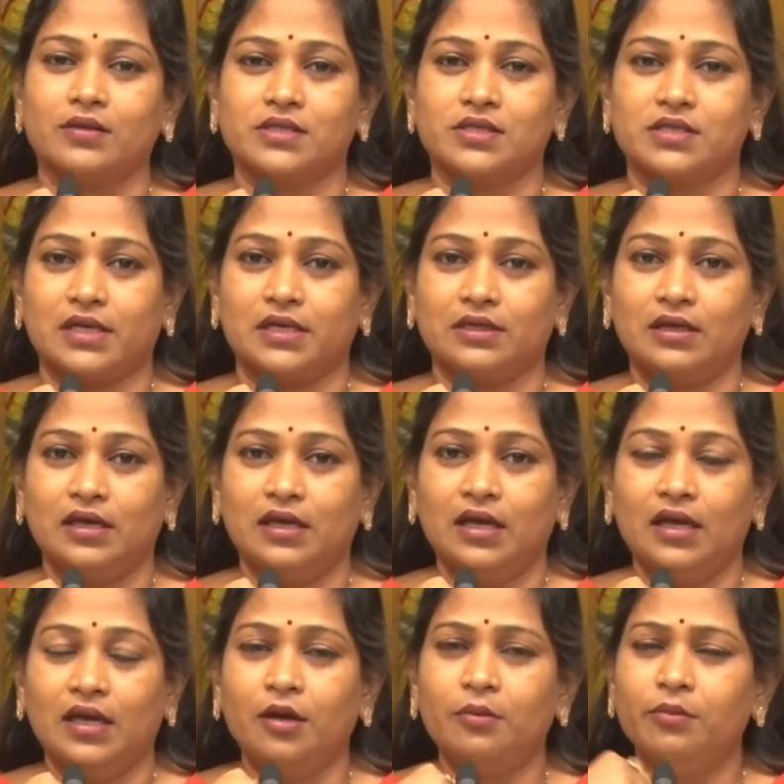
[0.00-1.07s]
ఆలోచించాలి
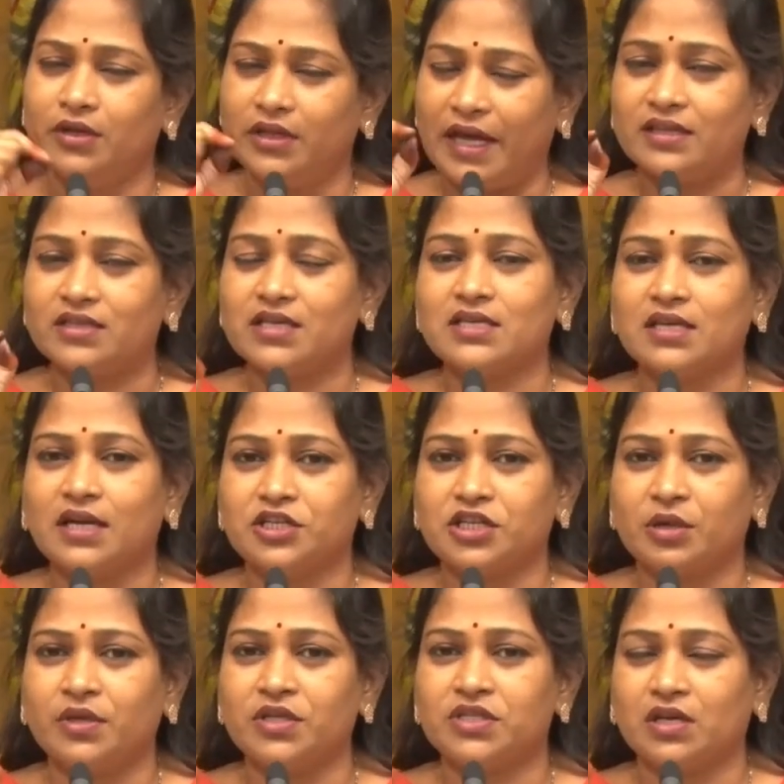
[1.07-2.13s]
మీరు దయచేసి నన్ను
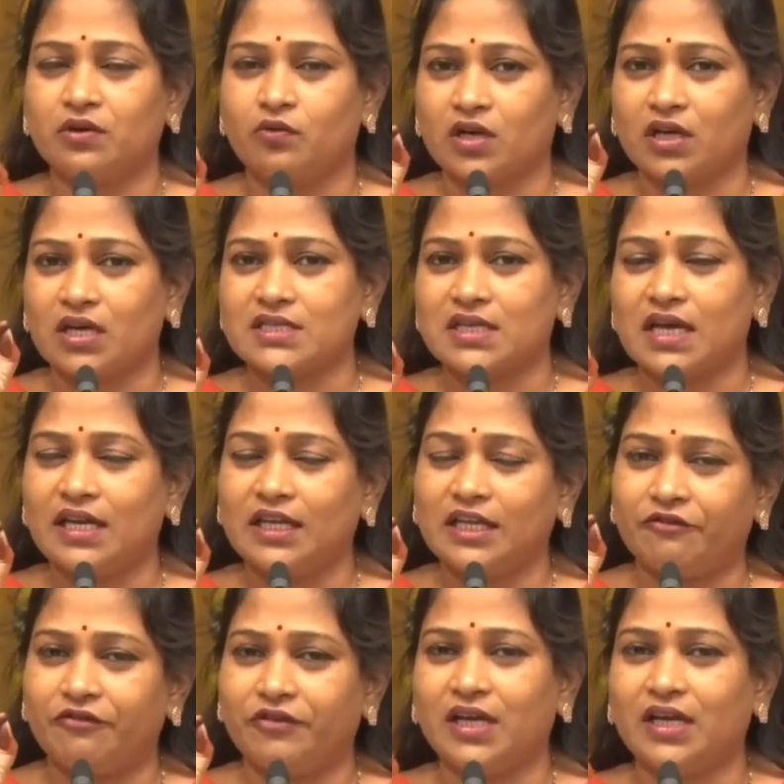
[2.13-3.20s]
క్షమించండి ఒక్కసారి
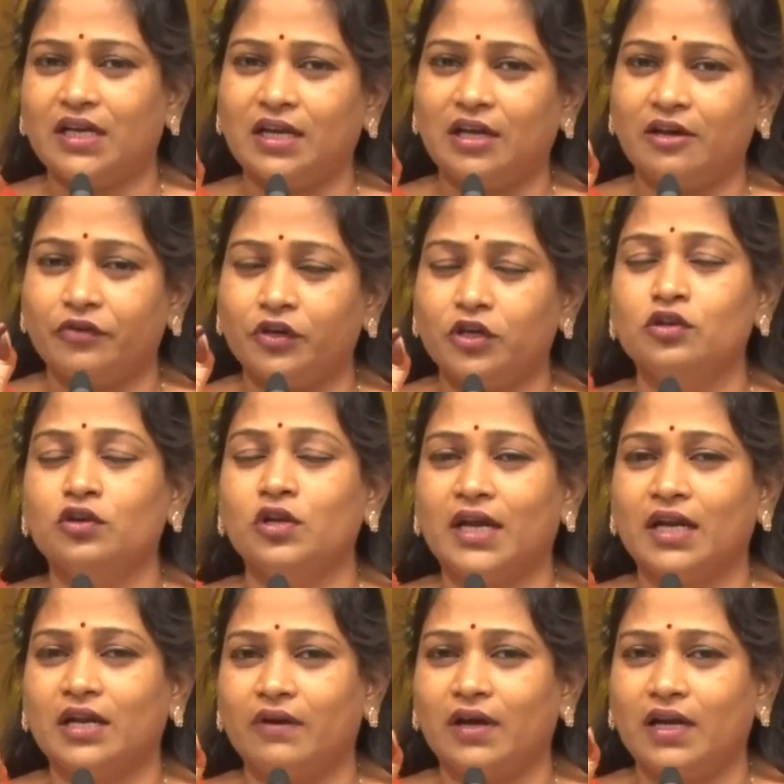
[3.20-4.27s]
ఎవరైనా
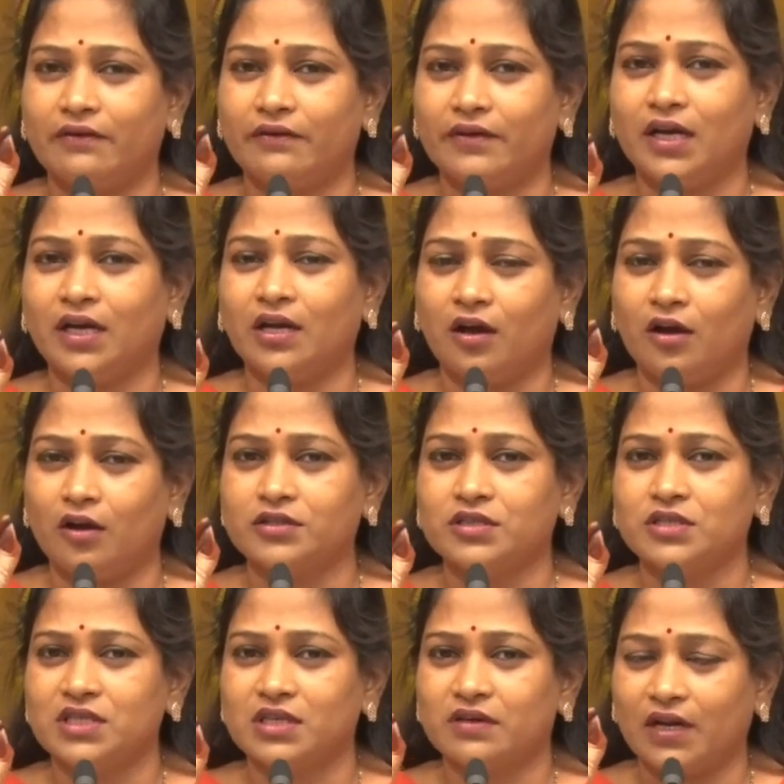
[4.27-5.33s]
విజ్ఞులైన వాళ్ళు ఎవరైనా
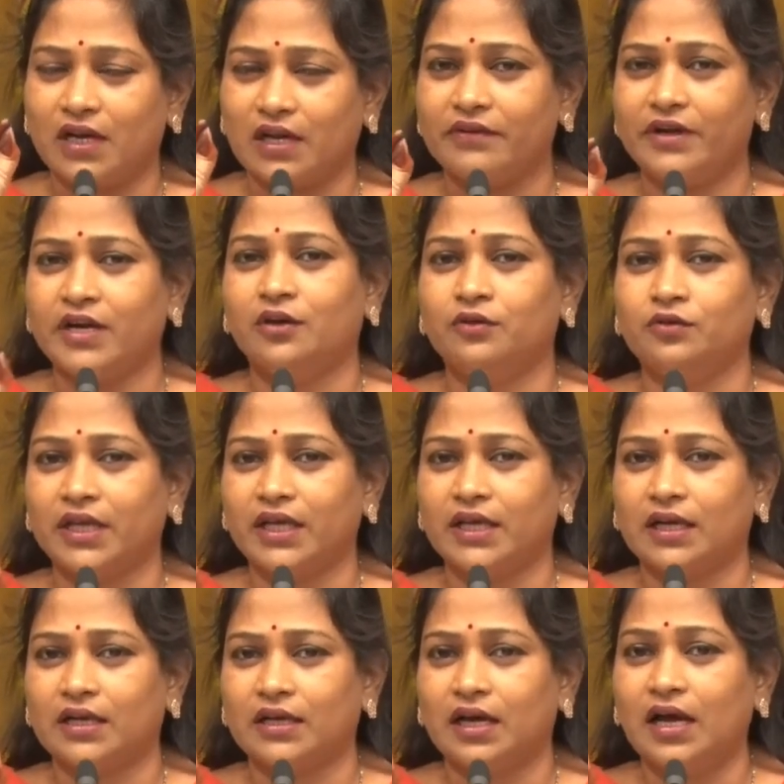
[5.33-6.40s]
ఆలోచించే వాళ్ళు ఎవరైనా ఉంటే
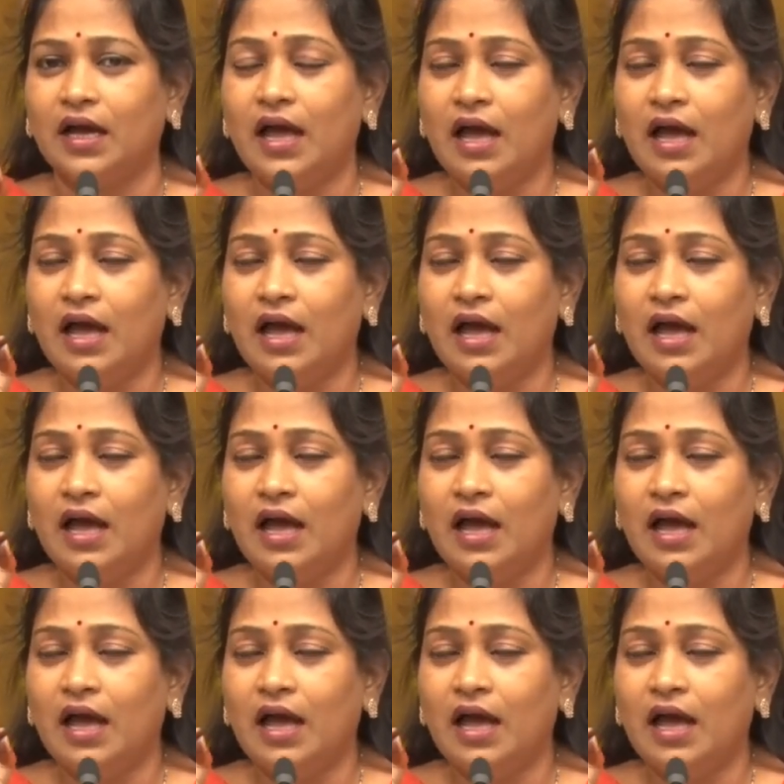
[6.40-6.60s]
కనుక